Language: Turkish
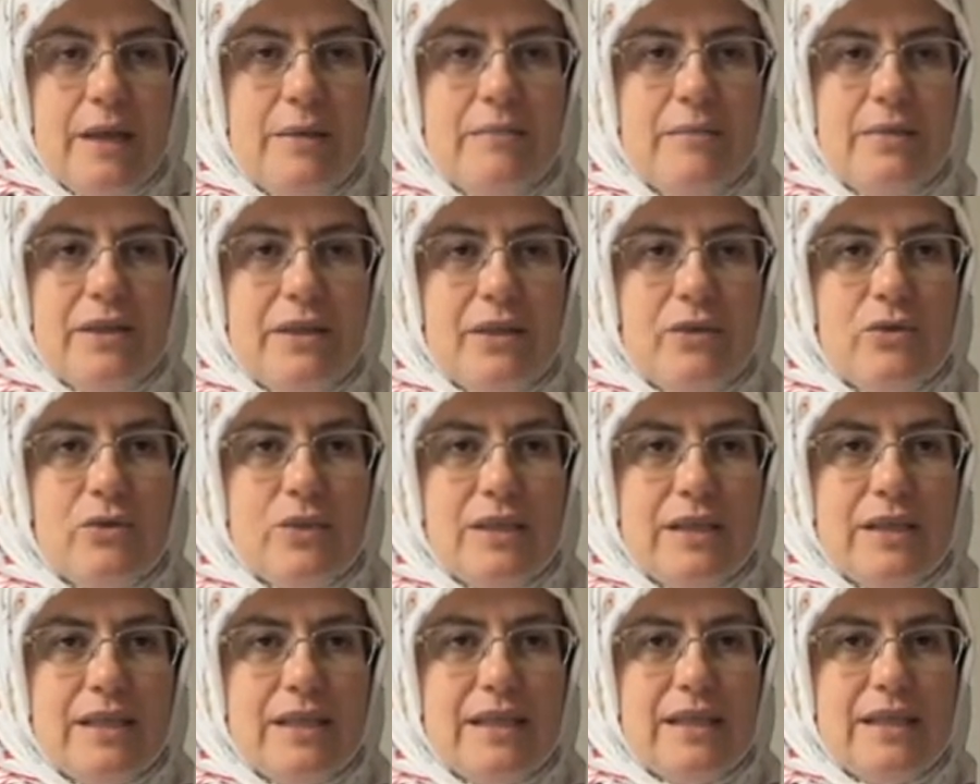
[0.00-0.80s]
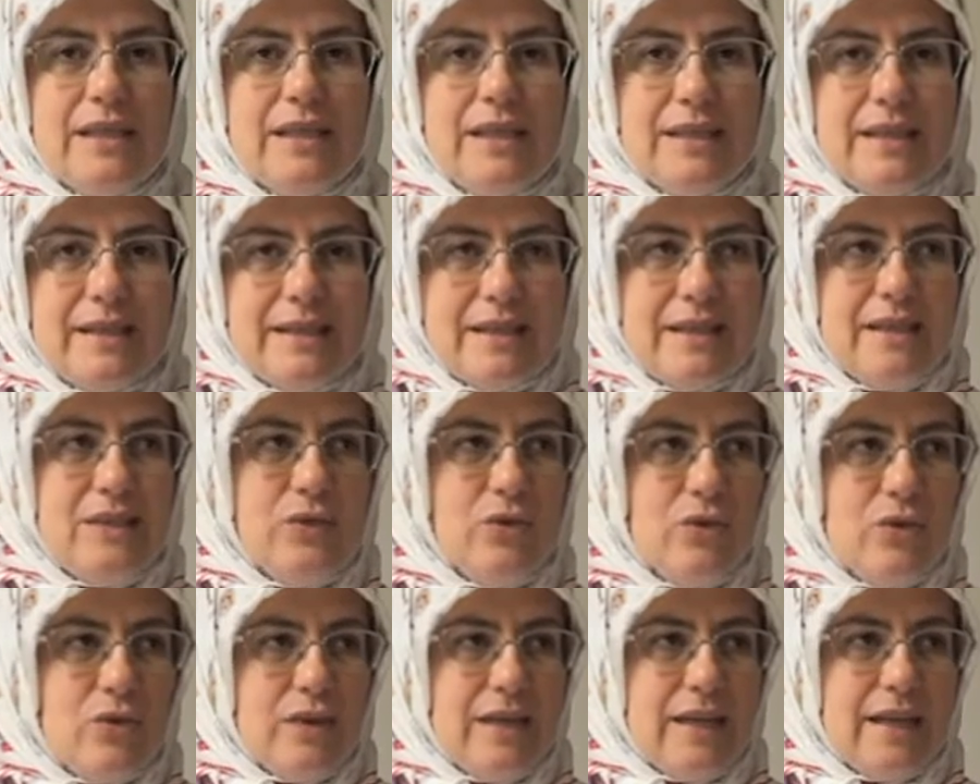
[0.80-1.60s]
bir de üzerine
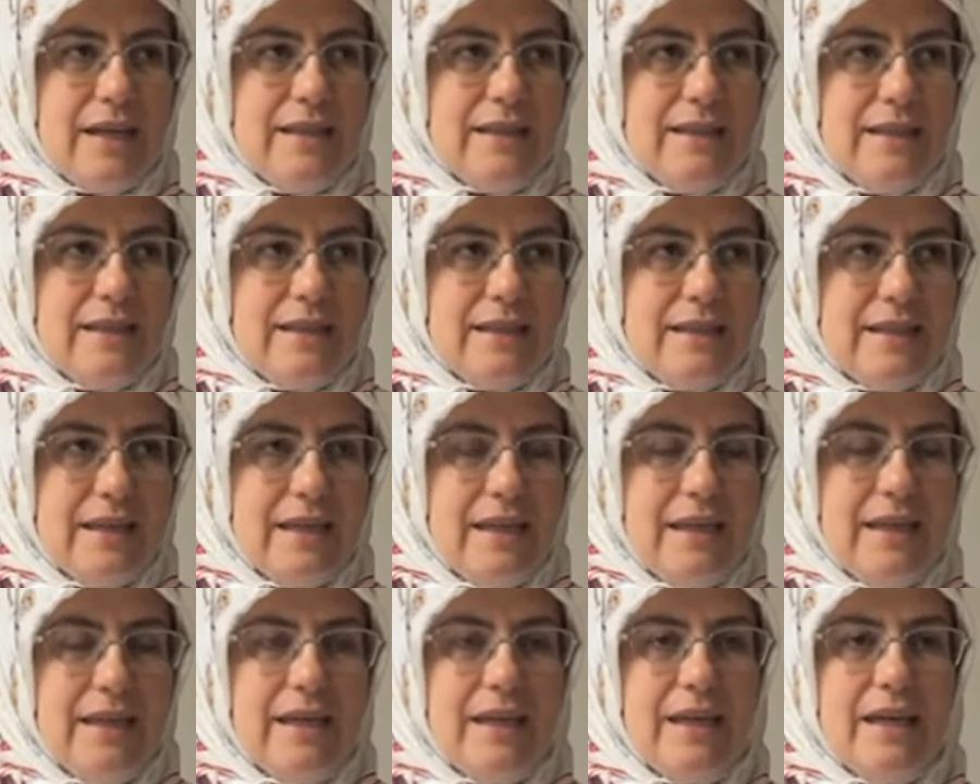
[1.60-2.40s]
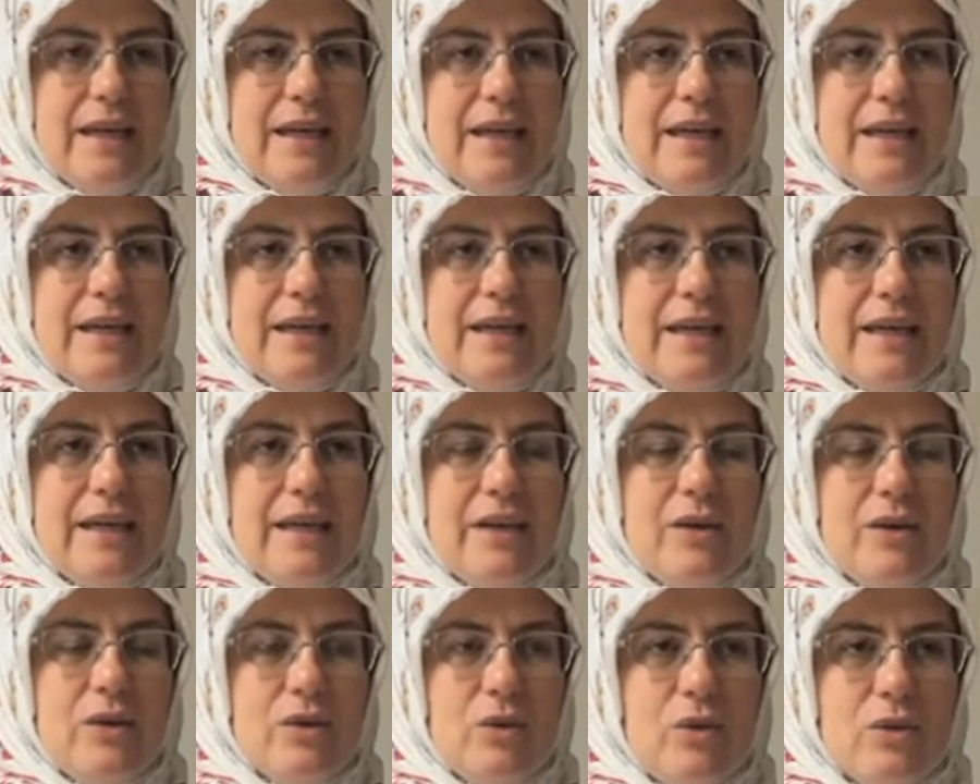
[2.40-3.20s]
stres yüklendiyse
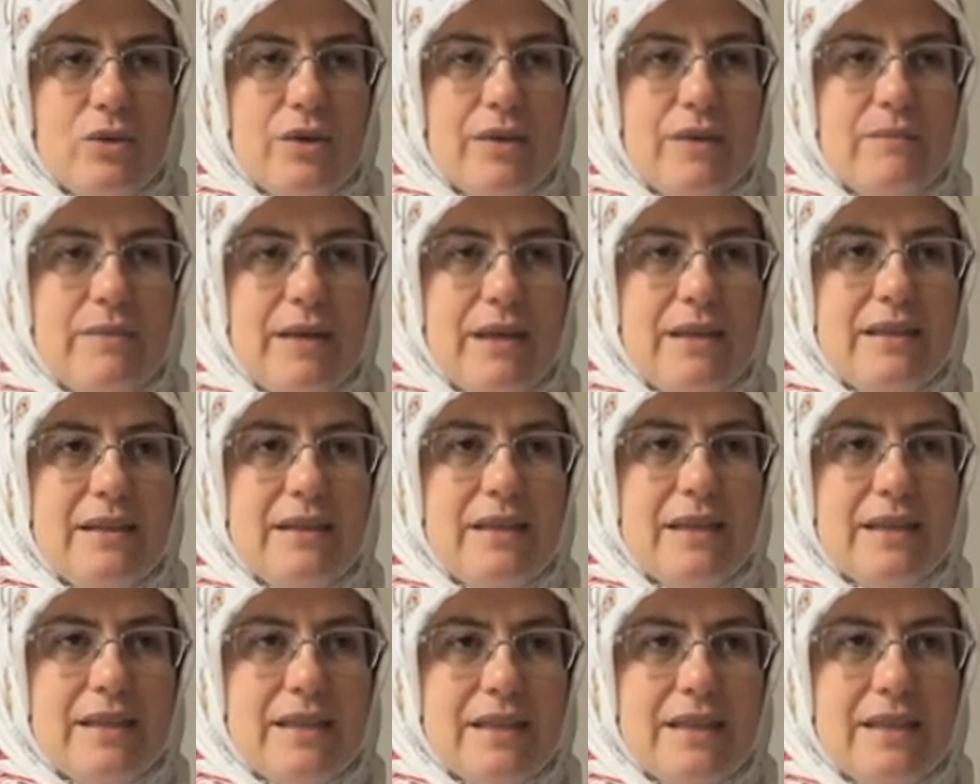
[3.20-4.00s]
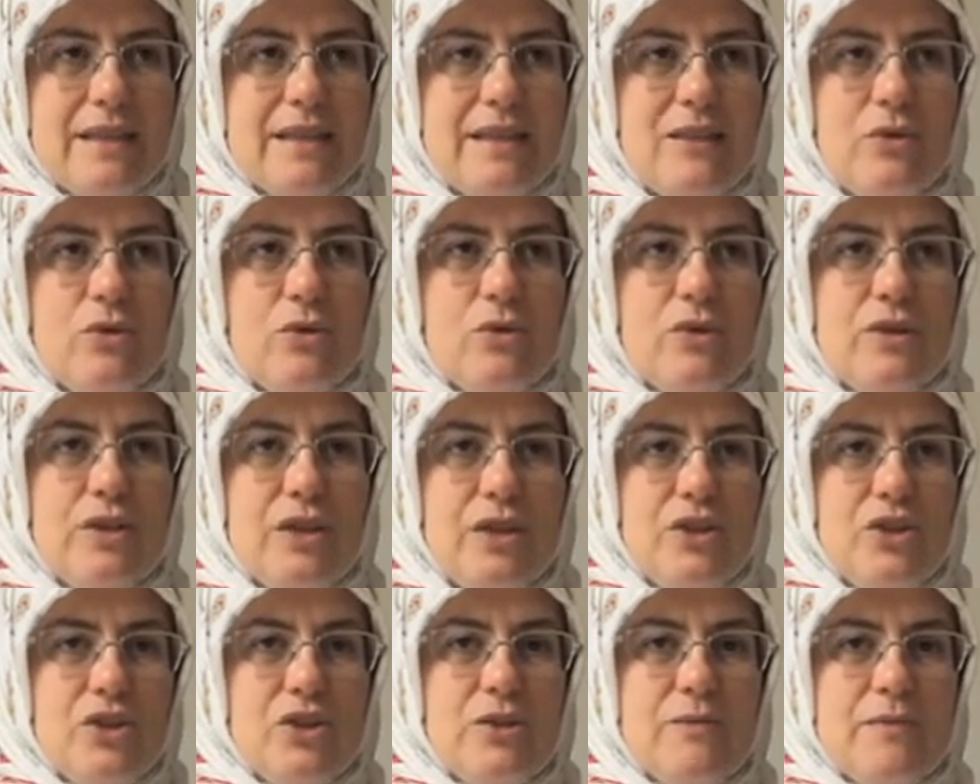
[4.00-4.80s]
e, o zaman hastalığın
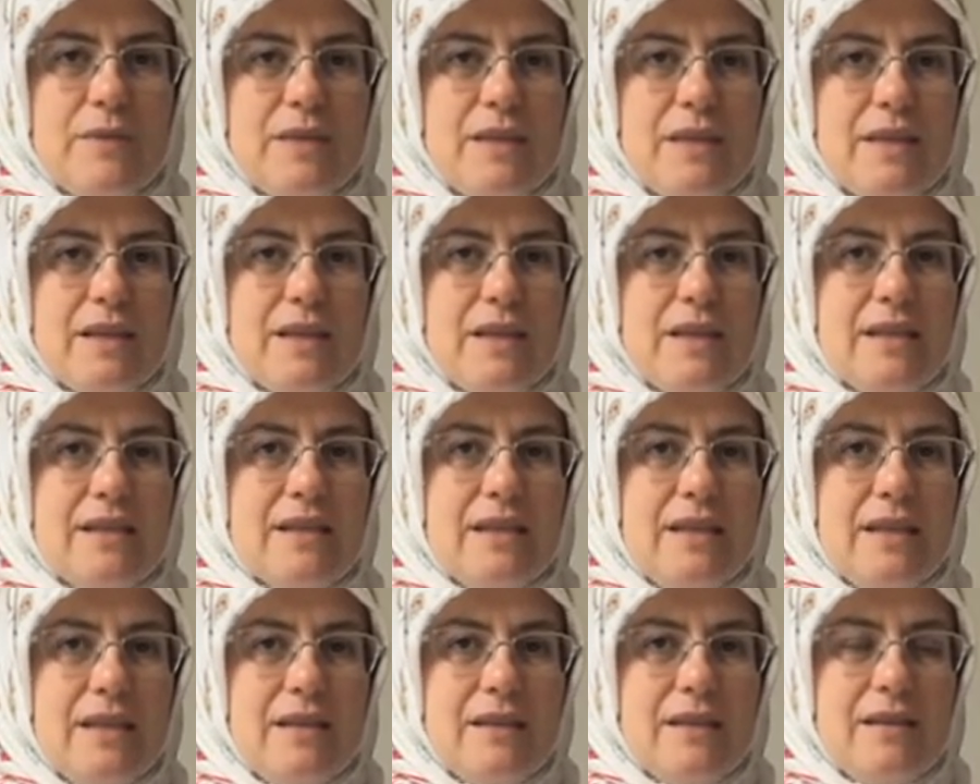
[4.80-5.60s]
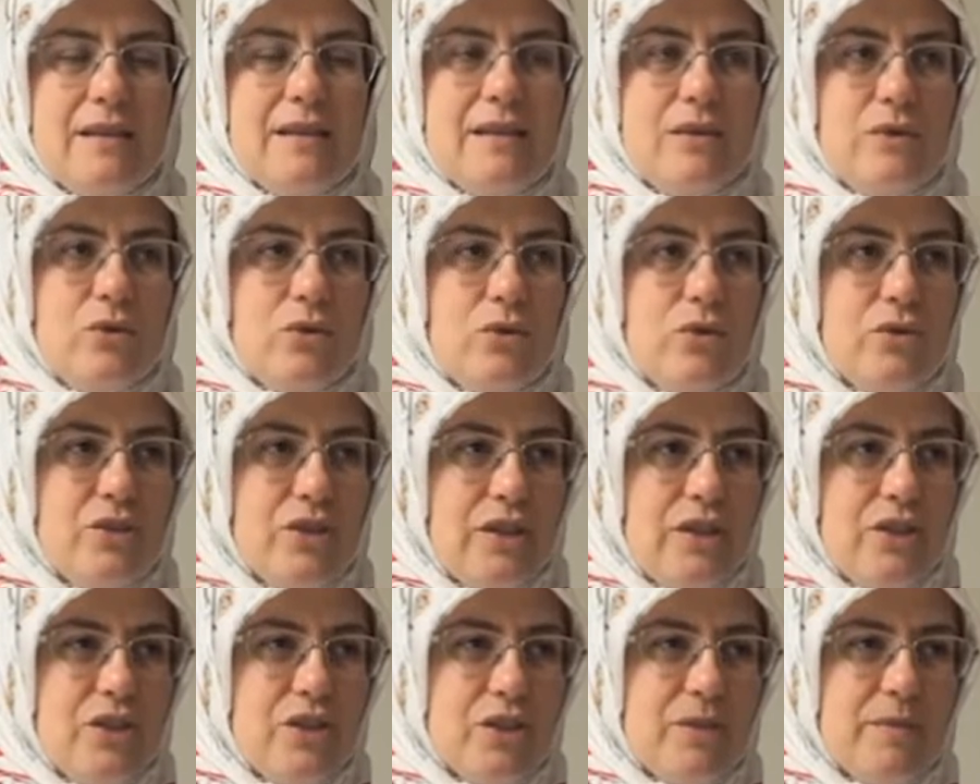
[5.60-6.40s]
ortaya çıkması, kanser hastalığının
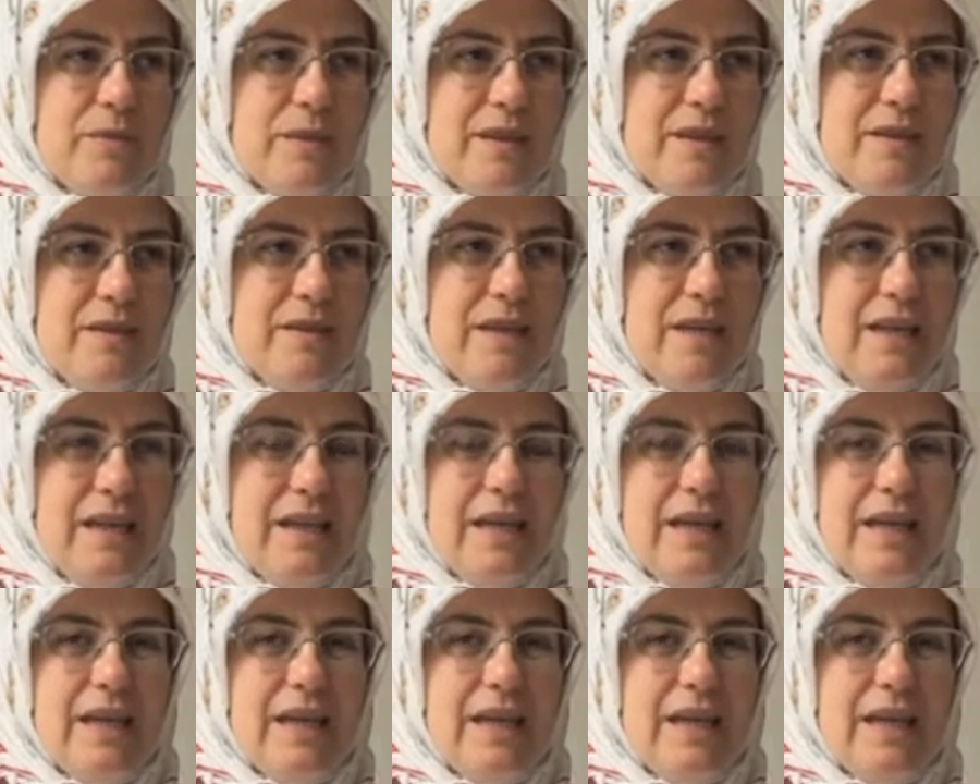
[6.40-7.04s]
ortaya çıkması